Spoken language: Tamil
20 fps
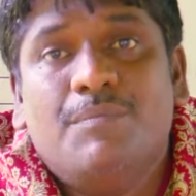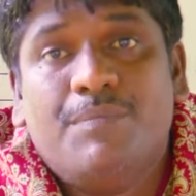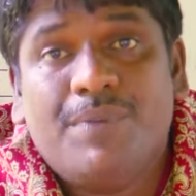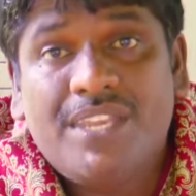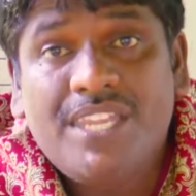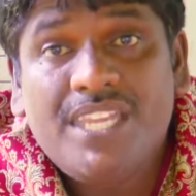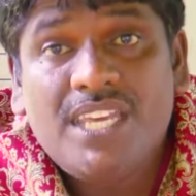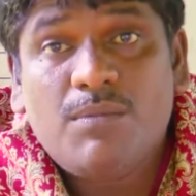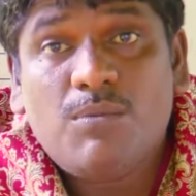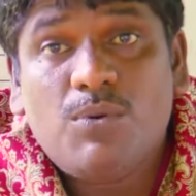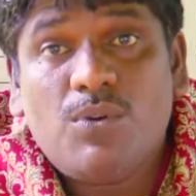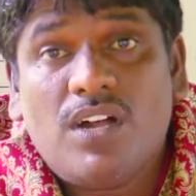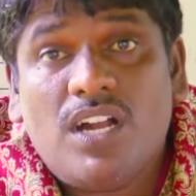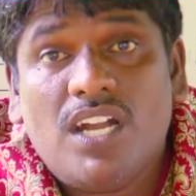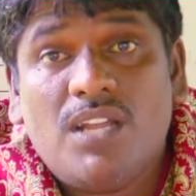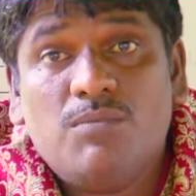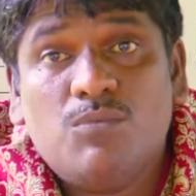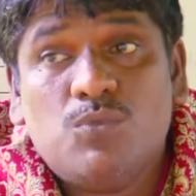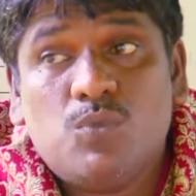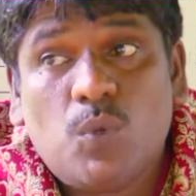பெரிய
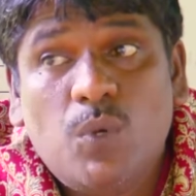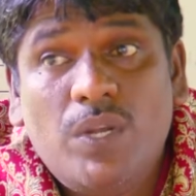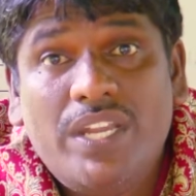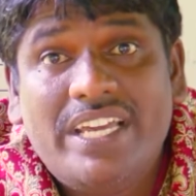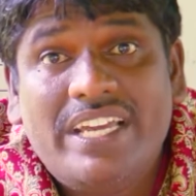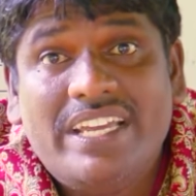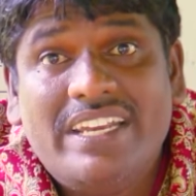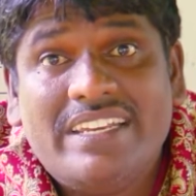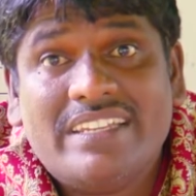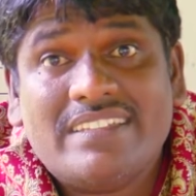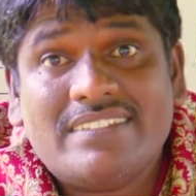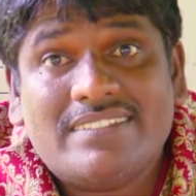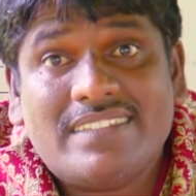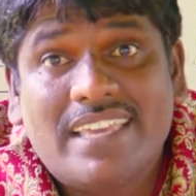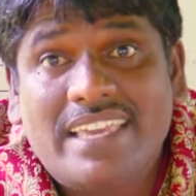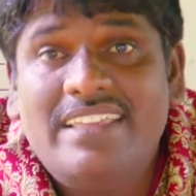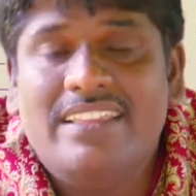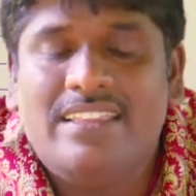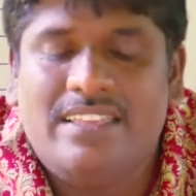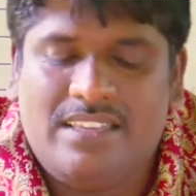புராணம் சொல்லுகின்ற
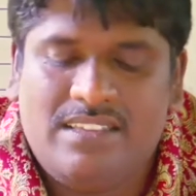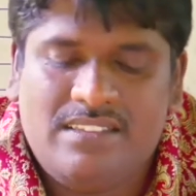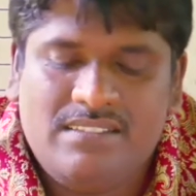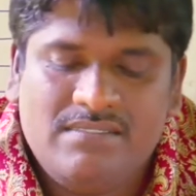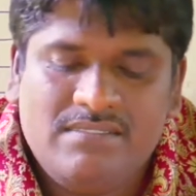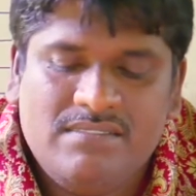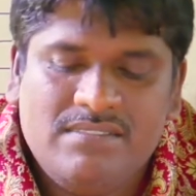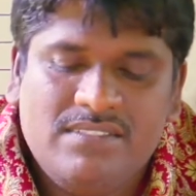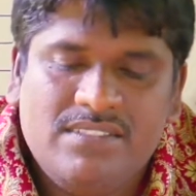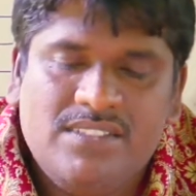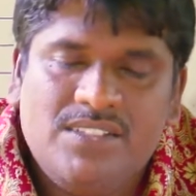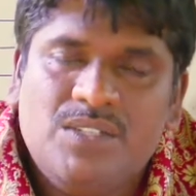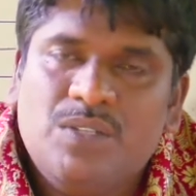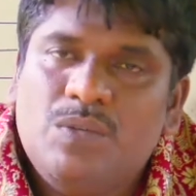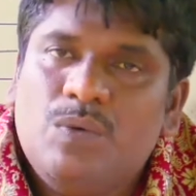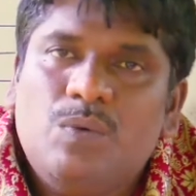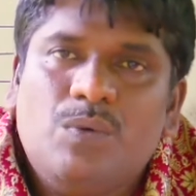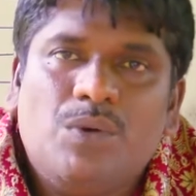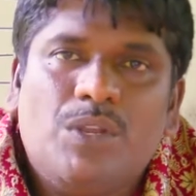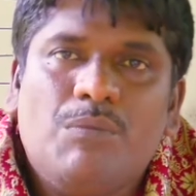செய்தி
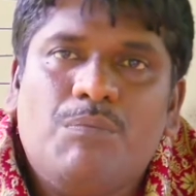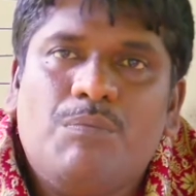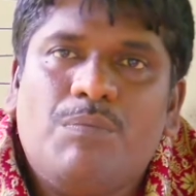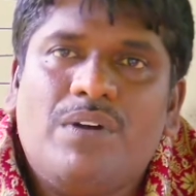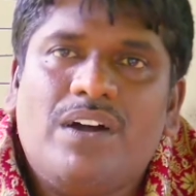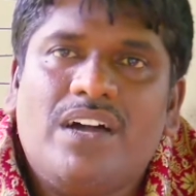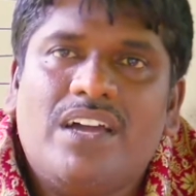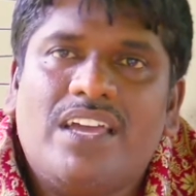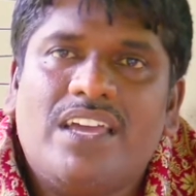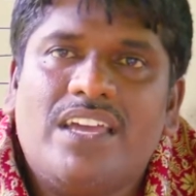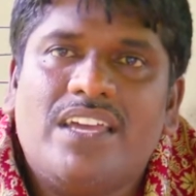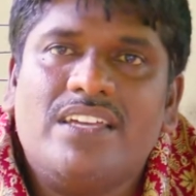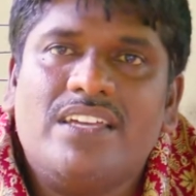குறிப்பாக